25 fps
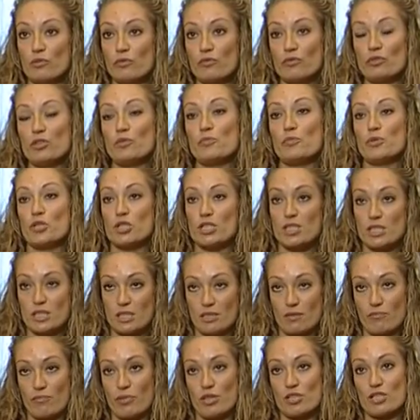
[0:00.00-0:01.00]
но вы напишите
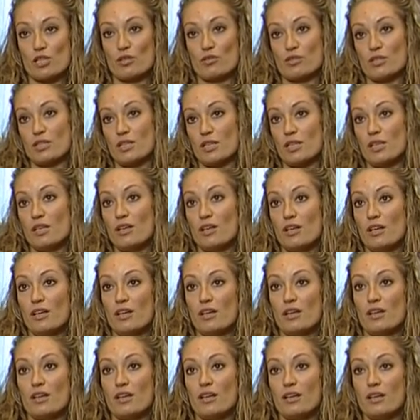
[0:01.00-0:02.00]
нам, пожалуйста,
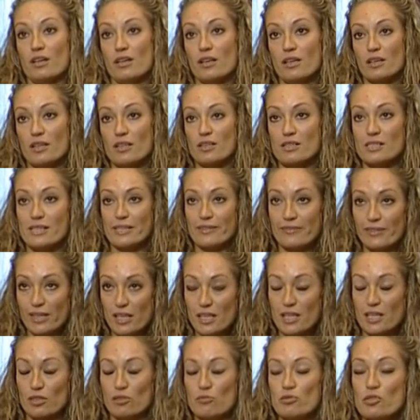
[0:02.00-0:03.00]
а,
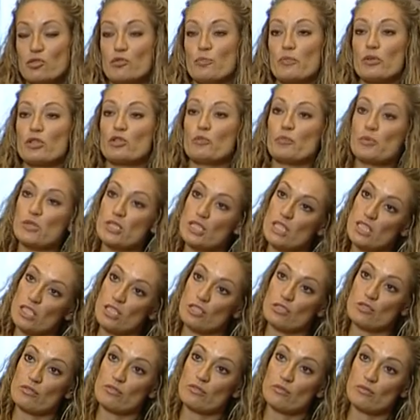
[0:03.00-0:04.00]
заявление о том, что предупреждены,
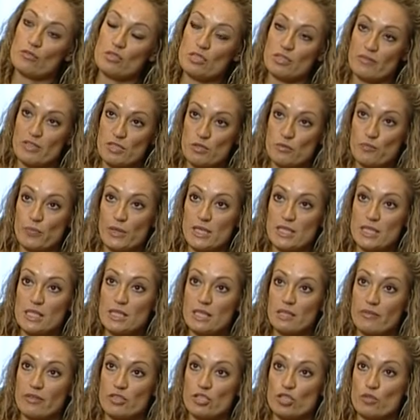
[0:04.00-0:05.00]
что 98%
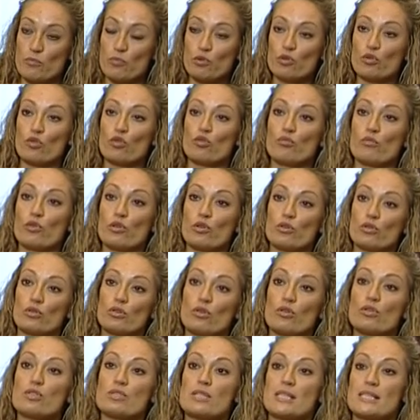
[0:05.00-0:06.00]
ваш ребенок умрет.
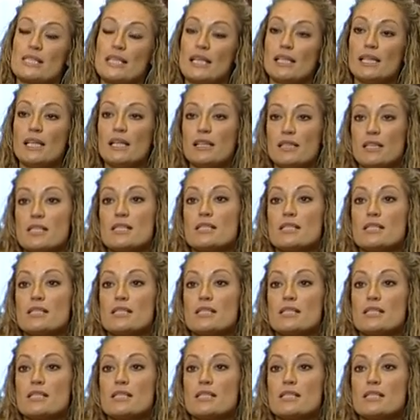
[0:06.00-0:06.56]
Он со стола не